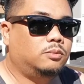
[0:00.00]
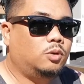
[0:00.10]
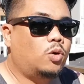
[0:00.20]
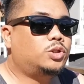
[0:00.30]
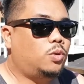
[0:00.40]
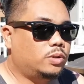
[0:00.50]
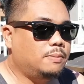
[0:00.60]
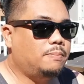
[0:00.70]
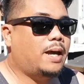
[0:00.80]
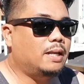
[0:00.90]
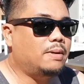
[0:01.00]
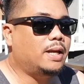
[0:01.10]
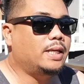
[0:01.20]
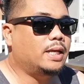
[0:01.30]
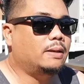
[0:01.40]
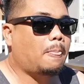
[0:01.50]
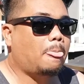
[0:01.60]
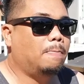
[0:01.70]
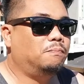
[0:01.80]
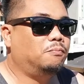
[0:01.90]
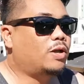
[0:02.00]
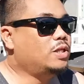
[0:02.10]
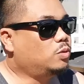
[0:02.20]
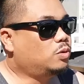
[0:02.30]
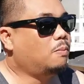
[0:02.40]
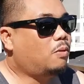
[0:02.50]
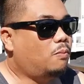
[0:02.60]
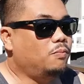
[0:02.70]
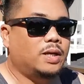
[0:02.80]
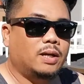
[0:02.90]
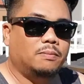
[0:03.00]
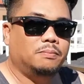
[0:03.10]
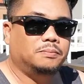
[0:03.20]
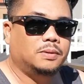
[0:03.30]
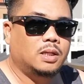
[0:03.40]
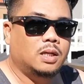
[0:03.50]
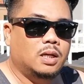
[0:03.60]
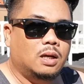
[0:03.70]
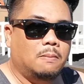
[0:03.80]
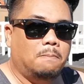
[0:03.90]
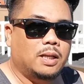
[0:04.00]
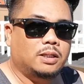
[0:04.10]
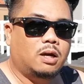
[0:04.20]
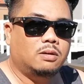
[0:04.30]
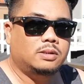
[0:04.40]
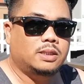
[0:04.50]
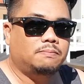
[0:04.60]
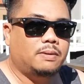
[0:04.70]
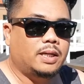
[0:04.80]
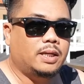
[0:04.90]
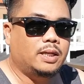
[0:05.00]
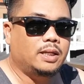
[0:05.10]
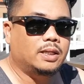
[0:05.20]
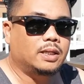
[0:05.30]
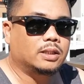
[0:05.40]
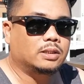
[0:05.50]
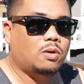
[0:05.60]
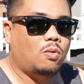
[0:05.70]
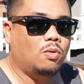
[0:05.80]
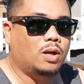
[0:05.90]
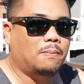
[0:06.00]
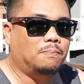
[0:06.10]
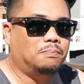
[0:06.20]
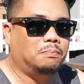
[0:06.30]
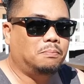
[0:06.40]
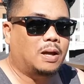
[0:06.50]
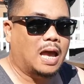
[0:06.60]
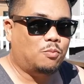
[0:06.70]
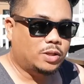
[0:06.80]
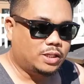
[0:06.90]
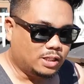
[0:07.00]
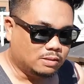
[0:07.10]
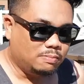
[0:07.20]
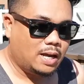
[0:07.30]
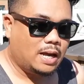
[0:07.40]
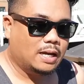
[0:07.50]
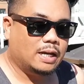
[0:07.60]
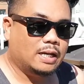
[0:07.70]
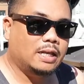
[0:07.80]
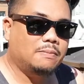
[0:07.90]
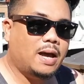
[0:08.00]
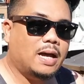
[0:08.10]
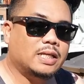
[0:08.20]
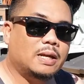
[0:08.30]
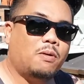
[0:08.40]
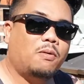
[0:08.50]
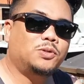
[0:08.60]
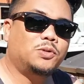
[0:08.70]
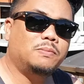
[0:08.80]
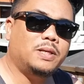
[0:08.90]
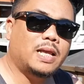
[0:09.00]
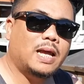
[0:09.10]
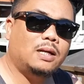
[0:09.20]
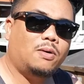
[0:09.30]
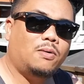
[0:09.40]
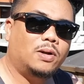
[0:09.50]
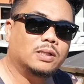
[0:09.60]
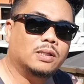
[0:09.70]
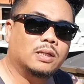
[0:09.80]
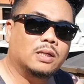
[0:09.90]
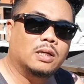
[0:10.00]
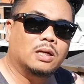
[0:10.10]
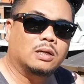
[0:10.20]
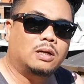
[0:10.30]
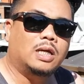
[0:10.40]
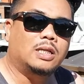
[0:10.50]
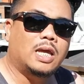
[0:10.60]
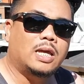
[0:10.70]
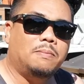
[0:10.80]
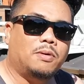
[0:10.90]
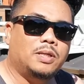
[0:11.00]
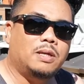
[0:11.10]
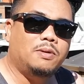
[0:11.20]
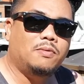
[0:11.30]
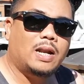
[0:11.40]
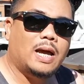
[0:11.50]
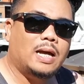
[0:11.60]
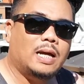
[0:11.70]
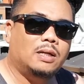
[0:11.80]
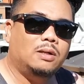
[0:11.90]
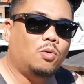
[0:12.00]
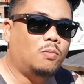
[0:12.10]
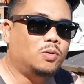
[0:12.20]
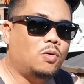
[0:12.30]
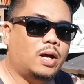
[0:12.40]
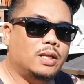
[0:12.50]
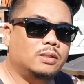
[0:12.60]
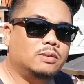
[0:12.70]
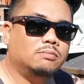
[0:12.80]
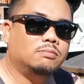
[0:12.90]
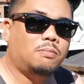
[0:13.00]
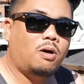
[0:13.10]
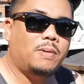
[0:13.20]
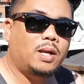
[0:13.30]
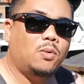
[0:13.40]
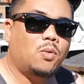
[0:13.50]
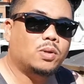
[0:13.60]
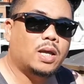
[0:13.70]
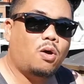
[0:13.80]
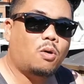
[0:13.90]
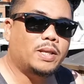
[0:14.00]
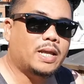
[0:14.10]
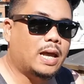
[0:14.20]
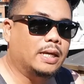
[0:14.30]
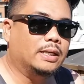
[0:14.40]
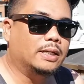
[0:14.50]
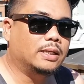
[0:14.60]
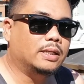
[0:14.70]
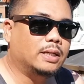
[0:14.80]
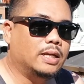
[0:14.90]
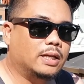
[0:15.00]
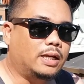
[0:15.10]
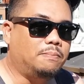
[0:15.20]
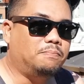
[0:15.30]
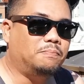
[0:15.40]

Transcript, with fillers: ดวงช่วงที่ผ่านมาเนี่ย วันหยุดของผมเนี่ย มันก็จะไปตรงกับงานวันเกิดบ้างอะไรบ้างนะเพราะว่าช่วงนี้เป็นหน้าร้อน ก็เลยได้ไม่ค่อยได้มีเวลารวมตัวกัน พ่อแม่ลูกนะออกไปถ่ายคลิป